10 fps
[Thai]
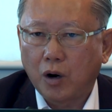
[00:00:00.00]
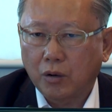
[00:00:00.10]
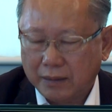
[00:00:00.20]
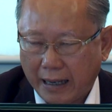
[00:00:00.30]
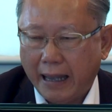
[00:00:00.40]
อ
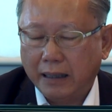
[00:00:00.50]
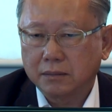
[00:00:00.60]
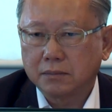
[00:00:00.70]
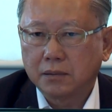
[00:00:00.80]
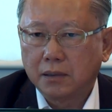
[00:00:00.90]
อกแร
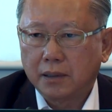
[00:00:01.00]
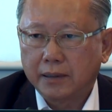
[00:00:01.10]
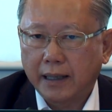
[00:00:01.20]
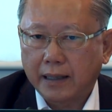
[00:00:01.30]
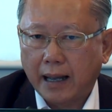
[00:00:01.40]
ง
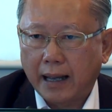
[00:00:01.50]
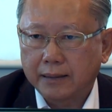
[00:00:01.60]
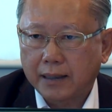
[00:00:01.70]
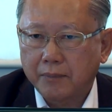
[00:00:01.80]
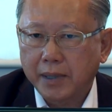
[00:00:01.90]
ในกา
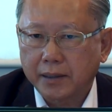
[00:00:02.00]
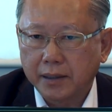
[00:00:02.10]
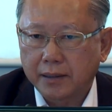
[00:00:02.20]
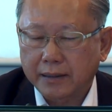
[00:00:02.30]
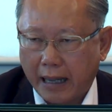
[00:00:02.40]
รทำให้เกิ